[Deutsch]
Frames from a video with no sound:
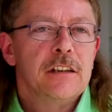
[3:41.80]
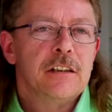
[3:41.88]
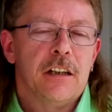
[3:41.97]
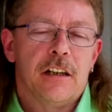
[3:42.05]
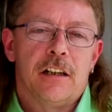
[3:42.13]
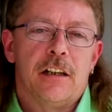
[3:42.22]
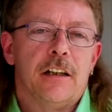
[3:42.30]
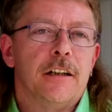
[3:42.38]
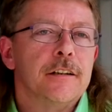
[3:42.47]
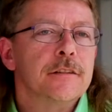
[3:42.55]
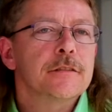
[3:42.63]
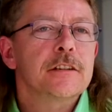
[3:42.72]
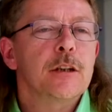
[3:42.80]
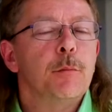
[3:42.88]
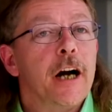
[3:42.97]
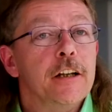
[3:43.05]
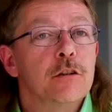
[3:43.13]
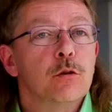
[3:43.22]
Der
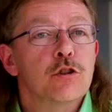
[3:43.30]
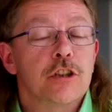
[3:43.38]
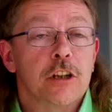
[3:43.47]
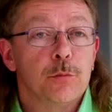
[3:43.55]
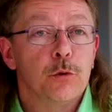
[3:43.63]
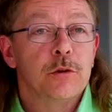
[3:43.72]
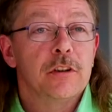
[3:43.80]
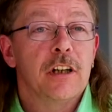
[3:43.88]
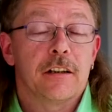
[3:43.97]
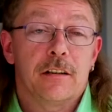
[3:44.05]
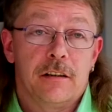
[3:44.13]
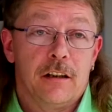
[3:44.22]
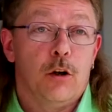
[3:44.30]
Gemeinde- und Städtebund hat